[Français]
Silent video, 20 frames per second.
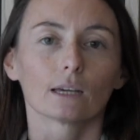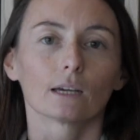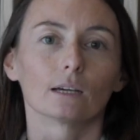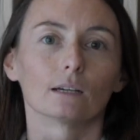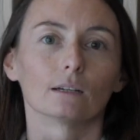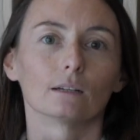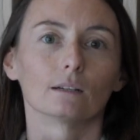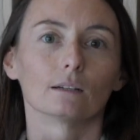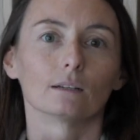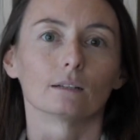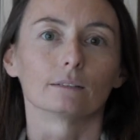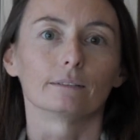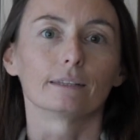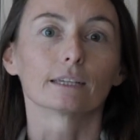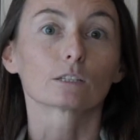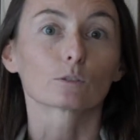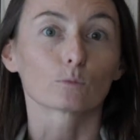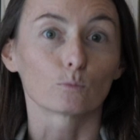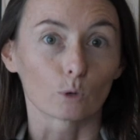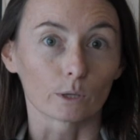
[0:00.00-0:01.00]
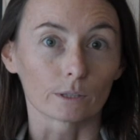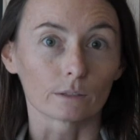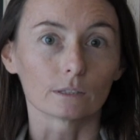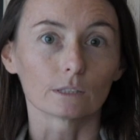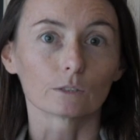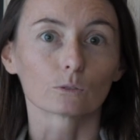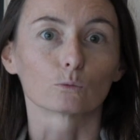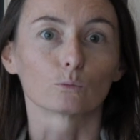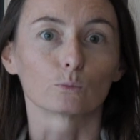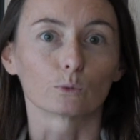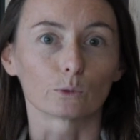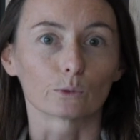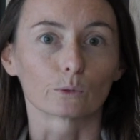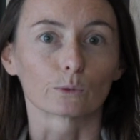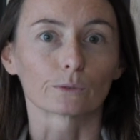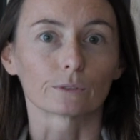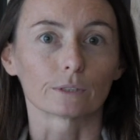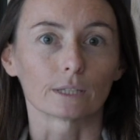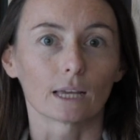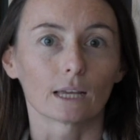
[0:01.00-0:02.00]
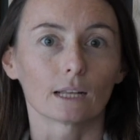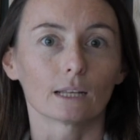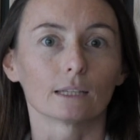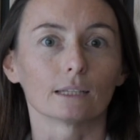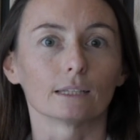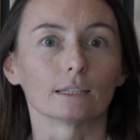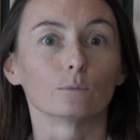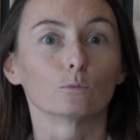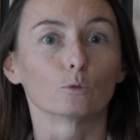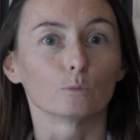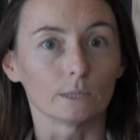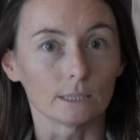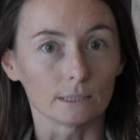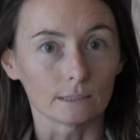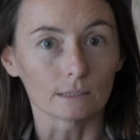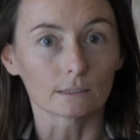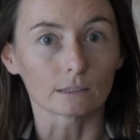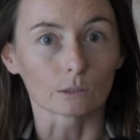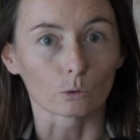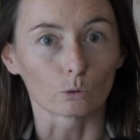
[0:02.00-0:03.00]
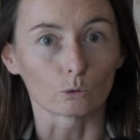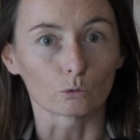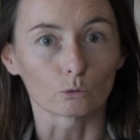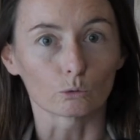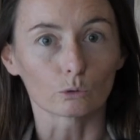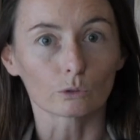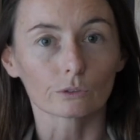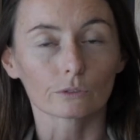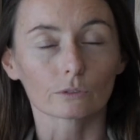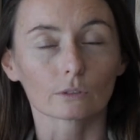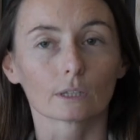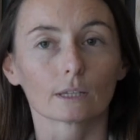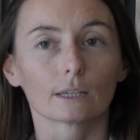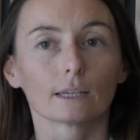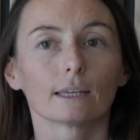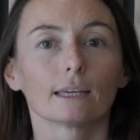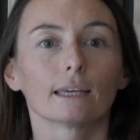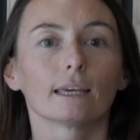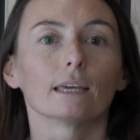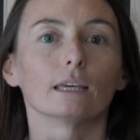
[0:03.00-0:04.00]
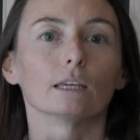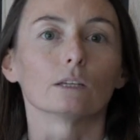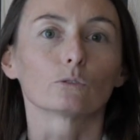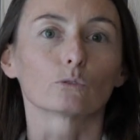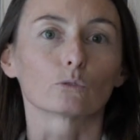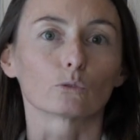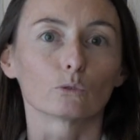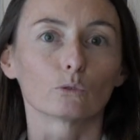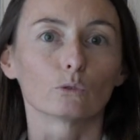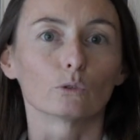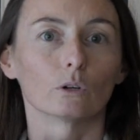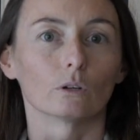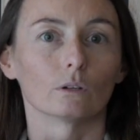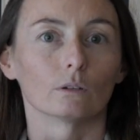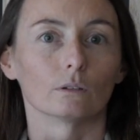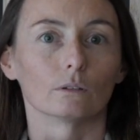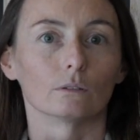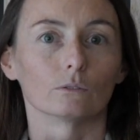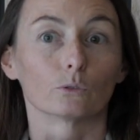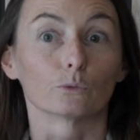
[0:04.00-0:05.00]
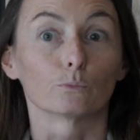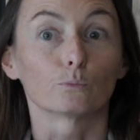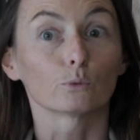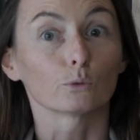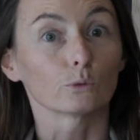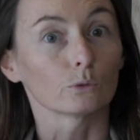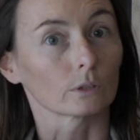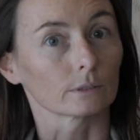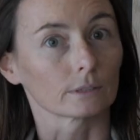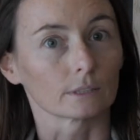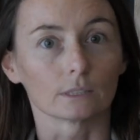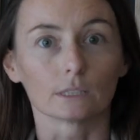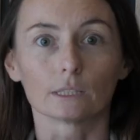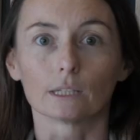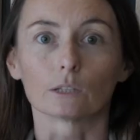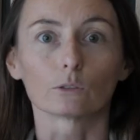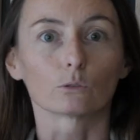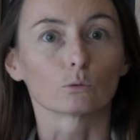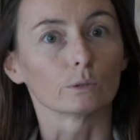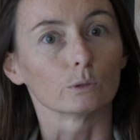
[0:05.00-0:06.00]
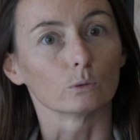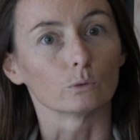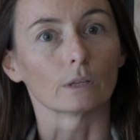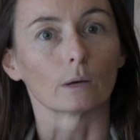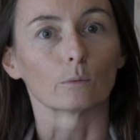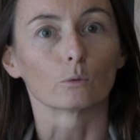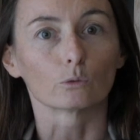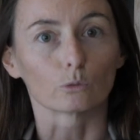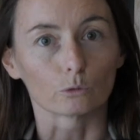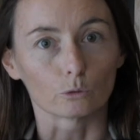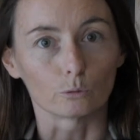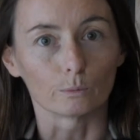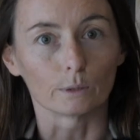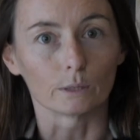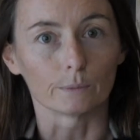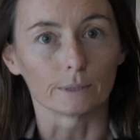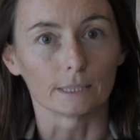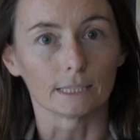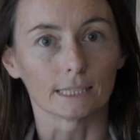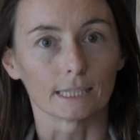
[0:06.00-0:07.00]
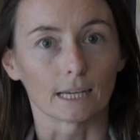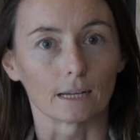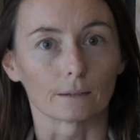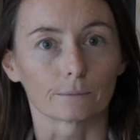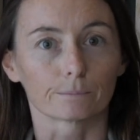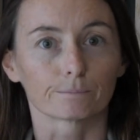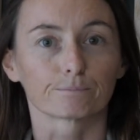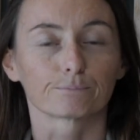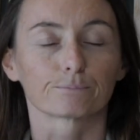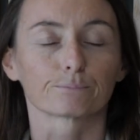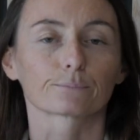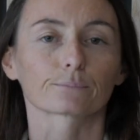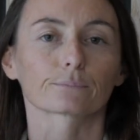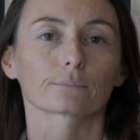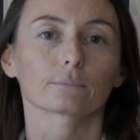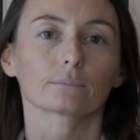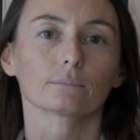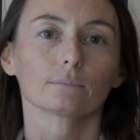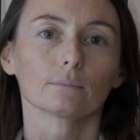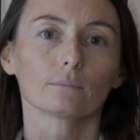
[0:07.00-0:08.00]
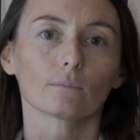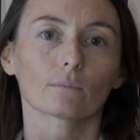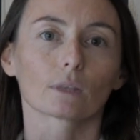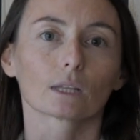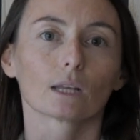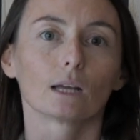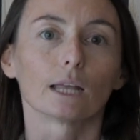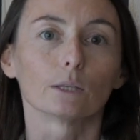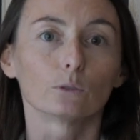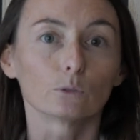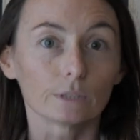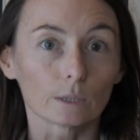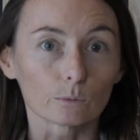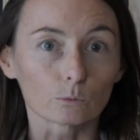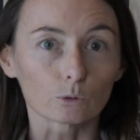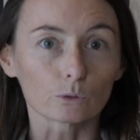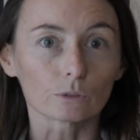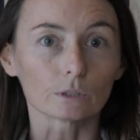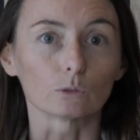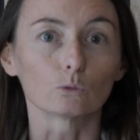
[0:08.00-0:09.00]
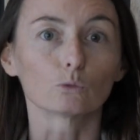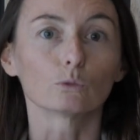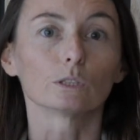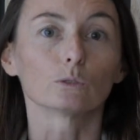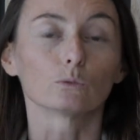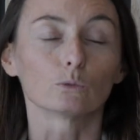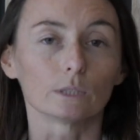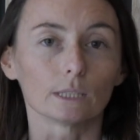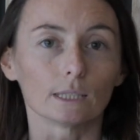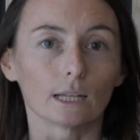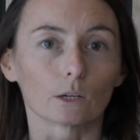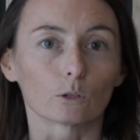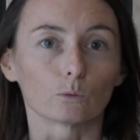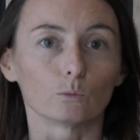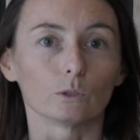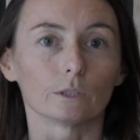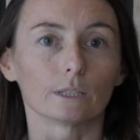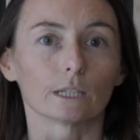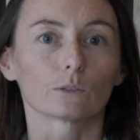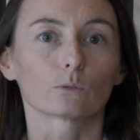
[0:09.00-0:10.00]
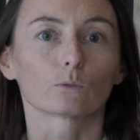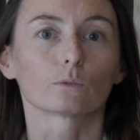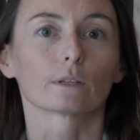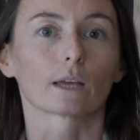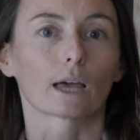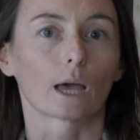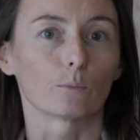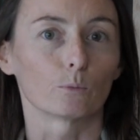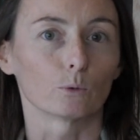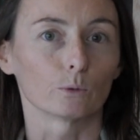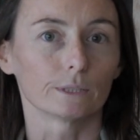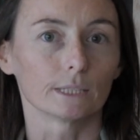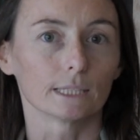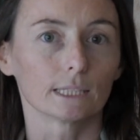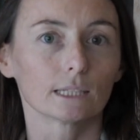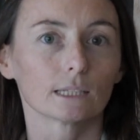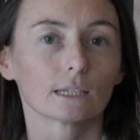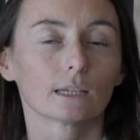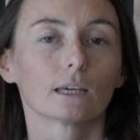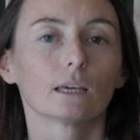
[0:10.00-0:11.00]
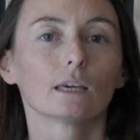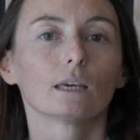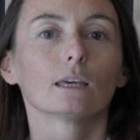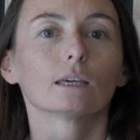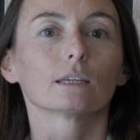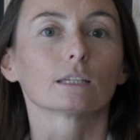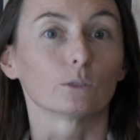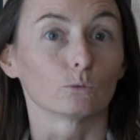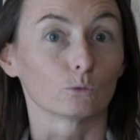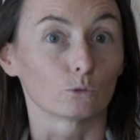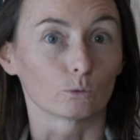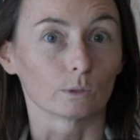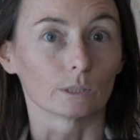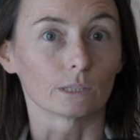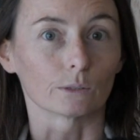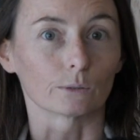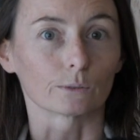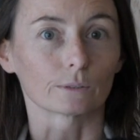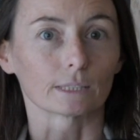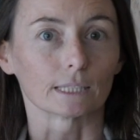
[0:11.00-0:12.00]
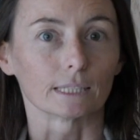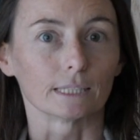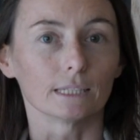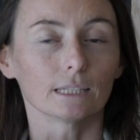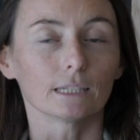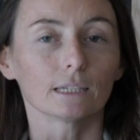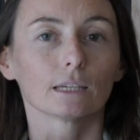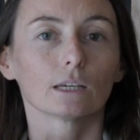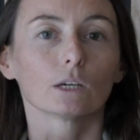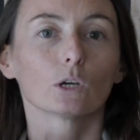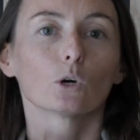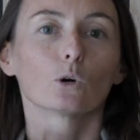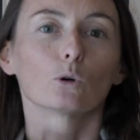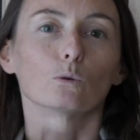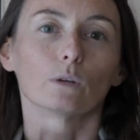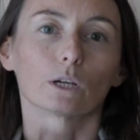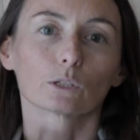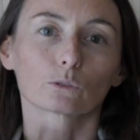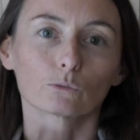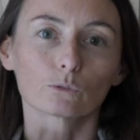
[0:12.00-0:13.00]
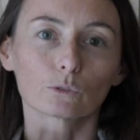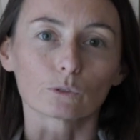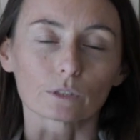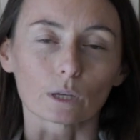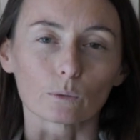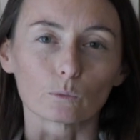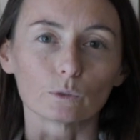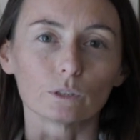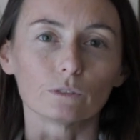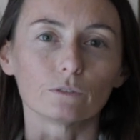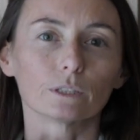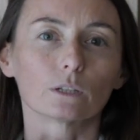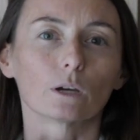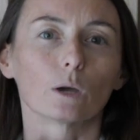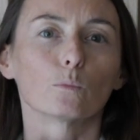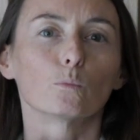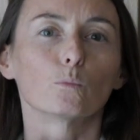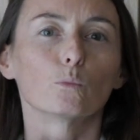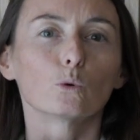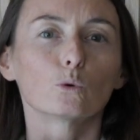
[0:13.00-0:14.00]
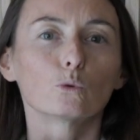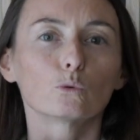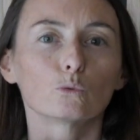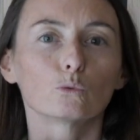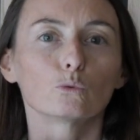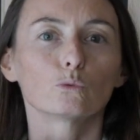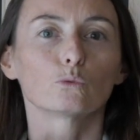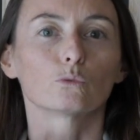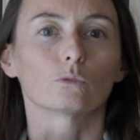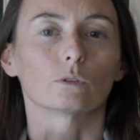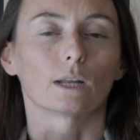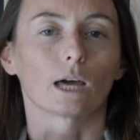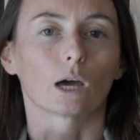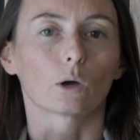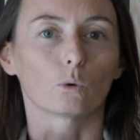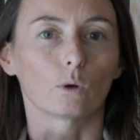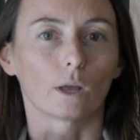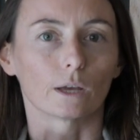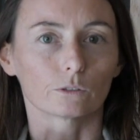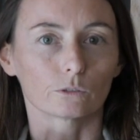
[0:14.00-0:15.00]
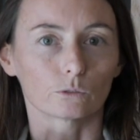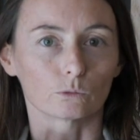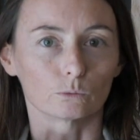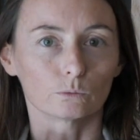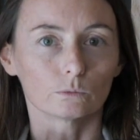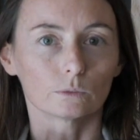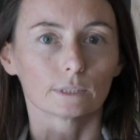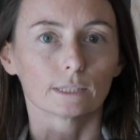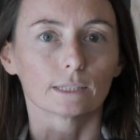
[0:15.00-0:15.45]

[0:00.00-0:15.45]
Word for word: euh, d'exploiter son potentiel et de mobiliser ses ressources. Et ce, euh, dans plusieurs indications et notamment dans le domaine médical. La deuxième chose, c'est tous les outils de la communication thérapeutique qui nous ont été enseignés. Là, je trouve que ça modifie quand même beaucoup la relation,